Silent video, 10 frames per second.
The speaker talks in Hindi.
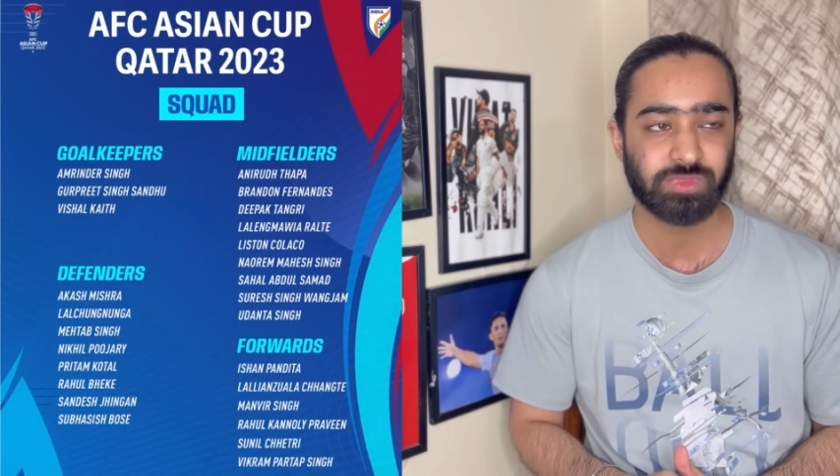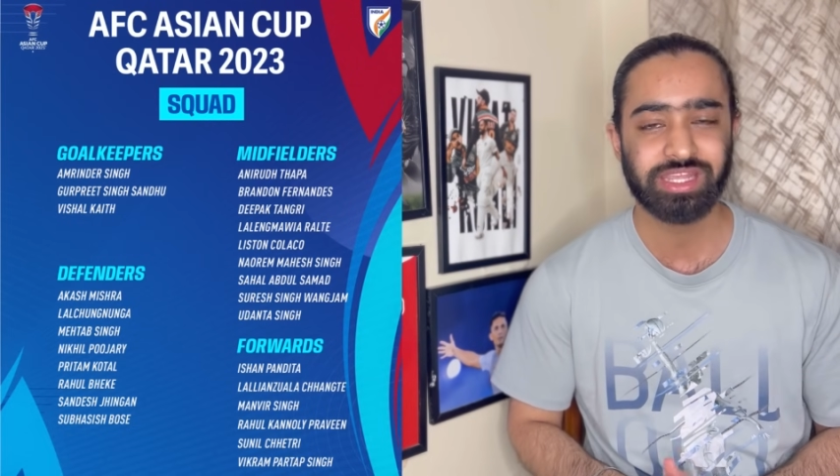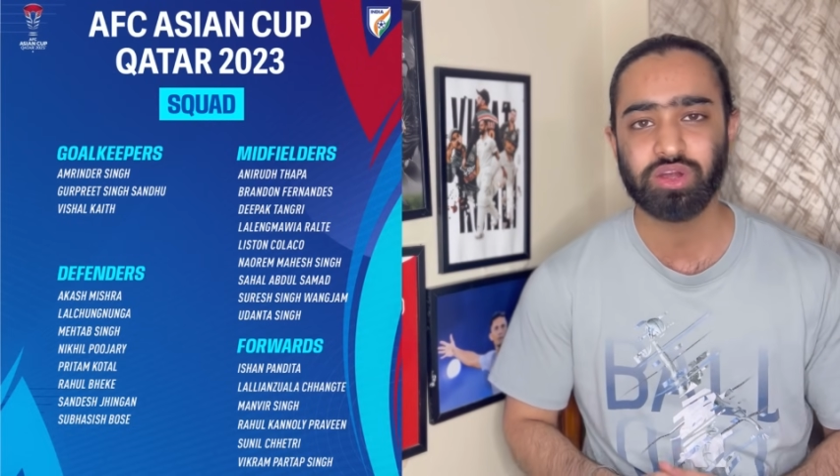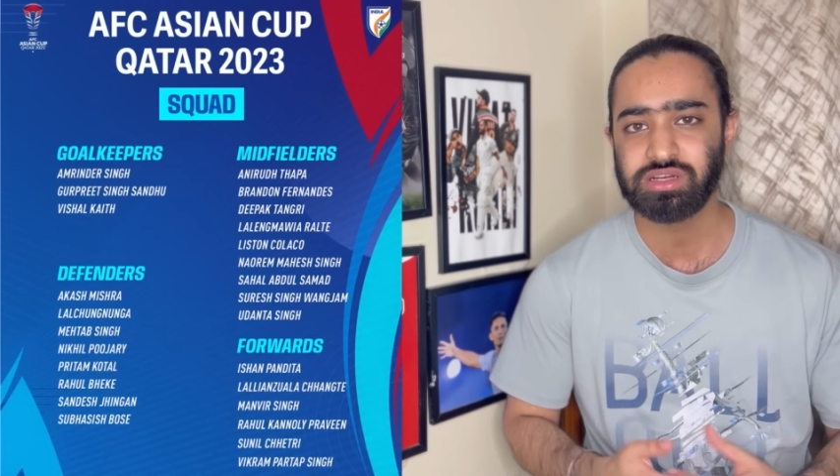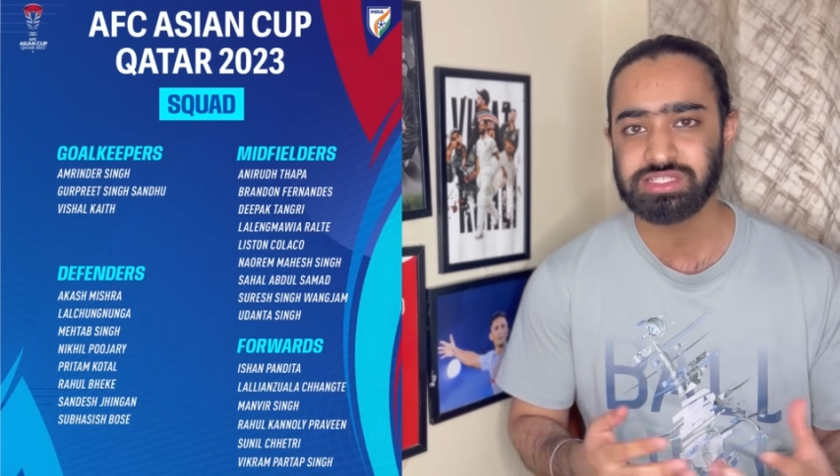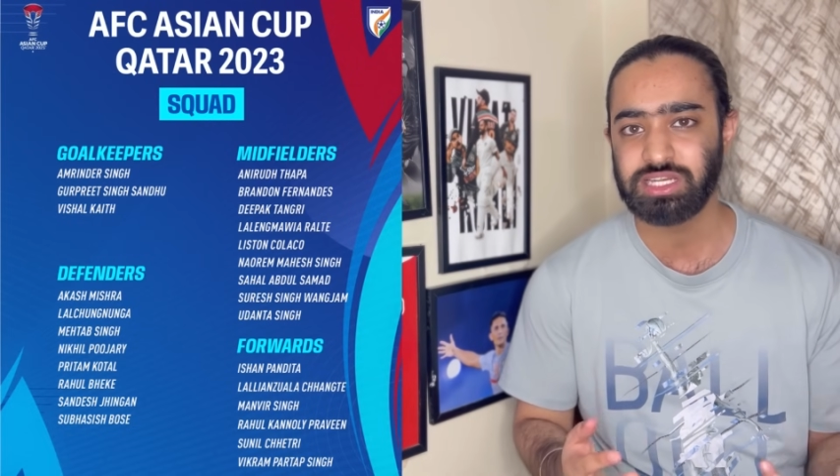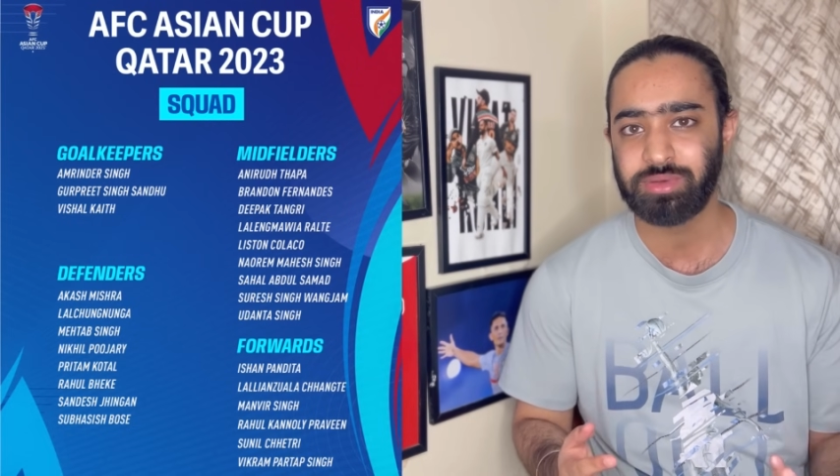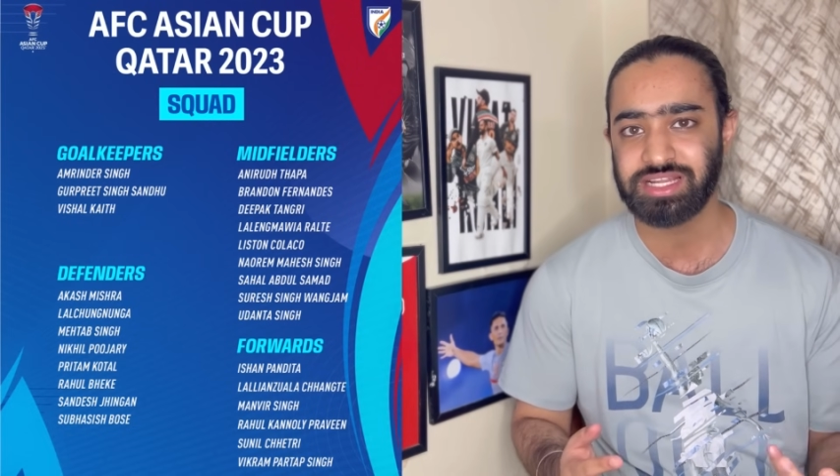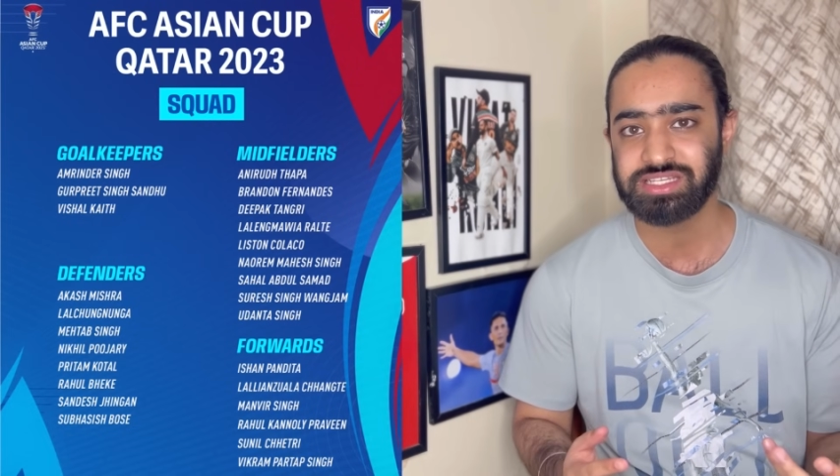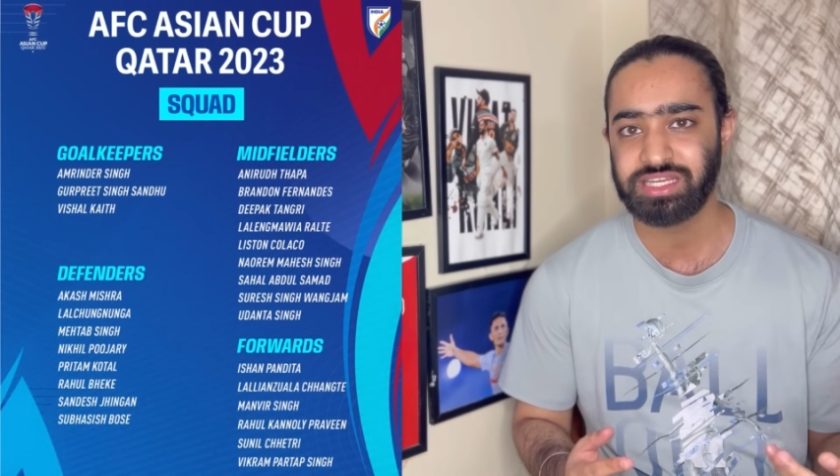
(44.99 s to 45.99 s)
ईगोर सी
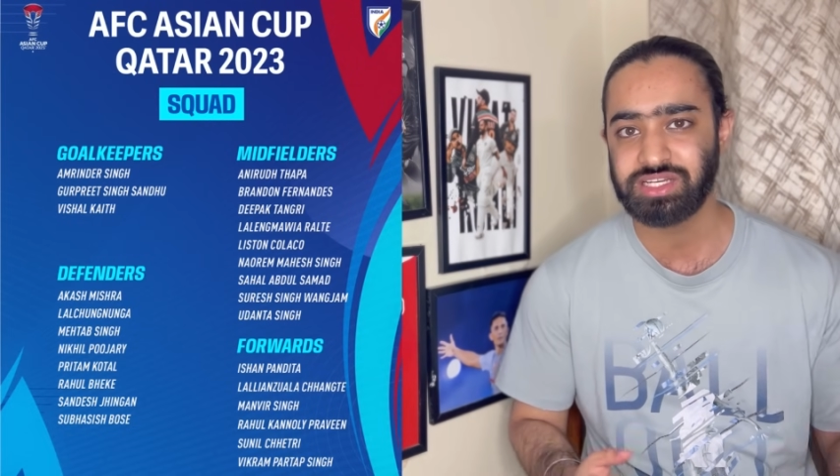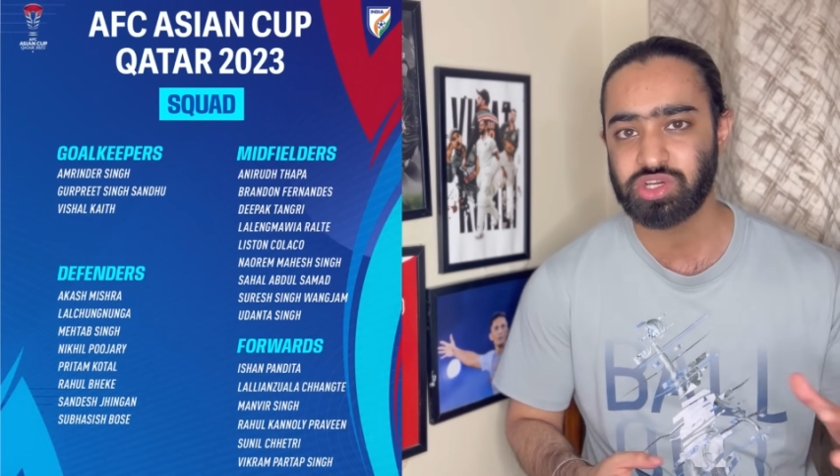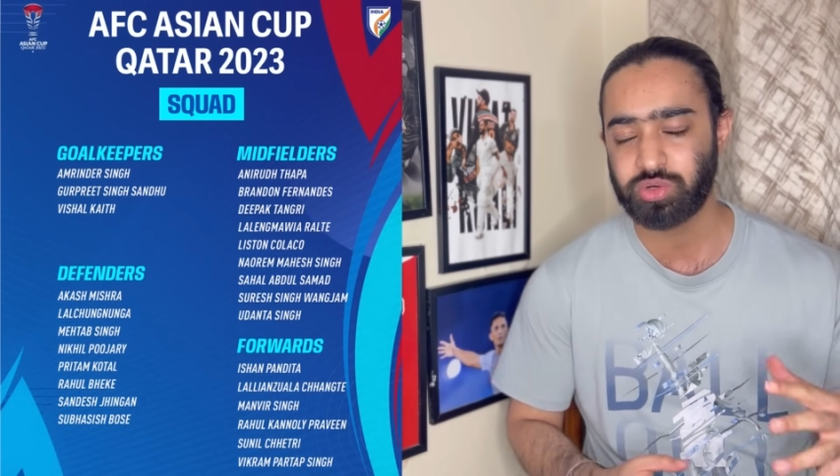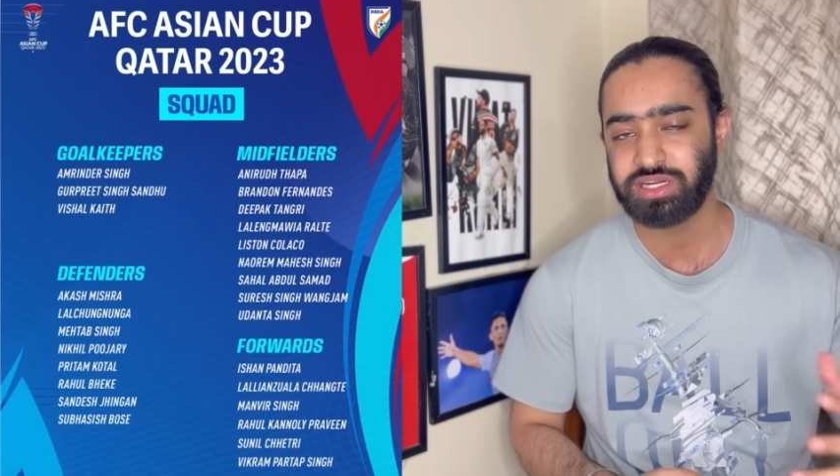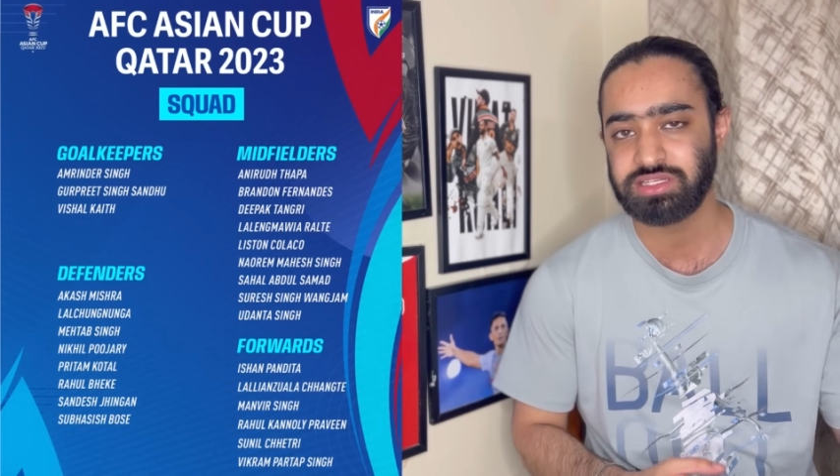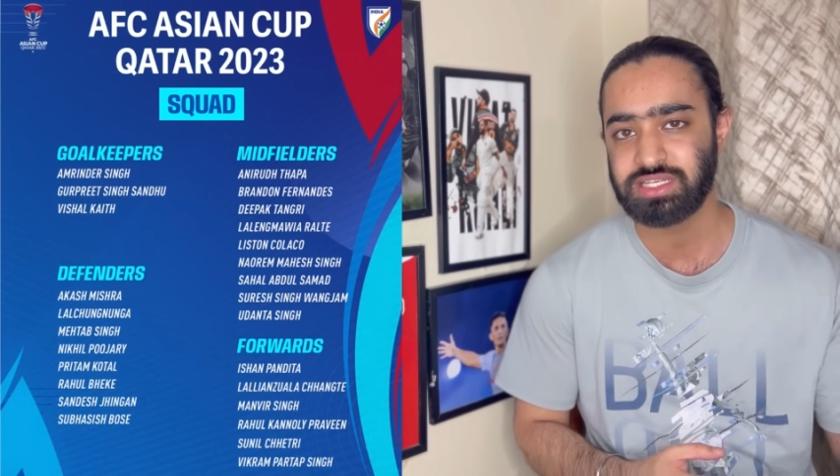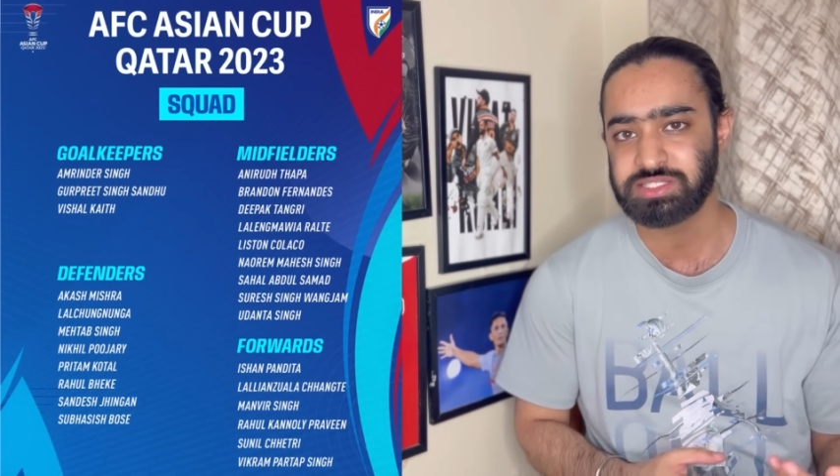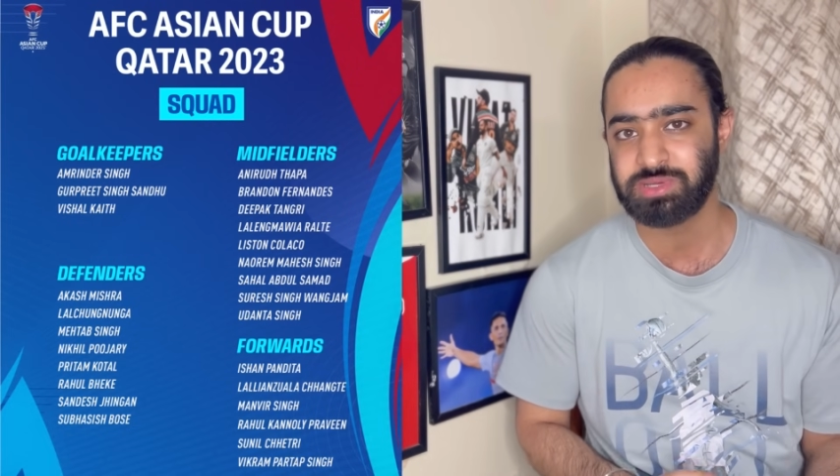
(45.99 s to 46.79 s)
मैच ने ये जो 26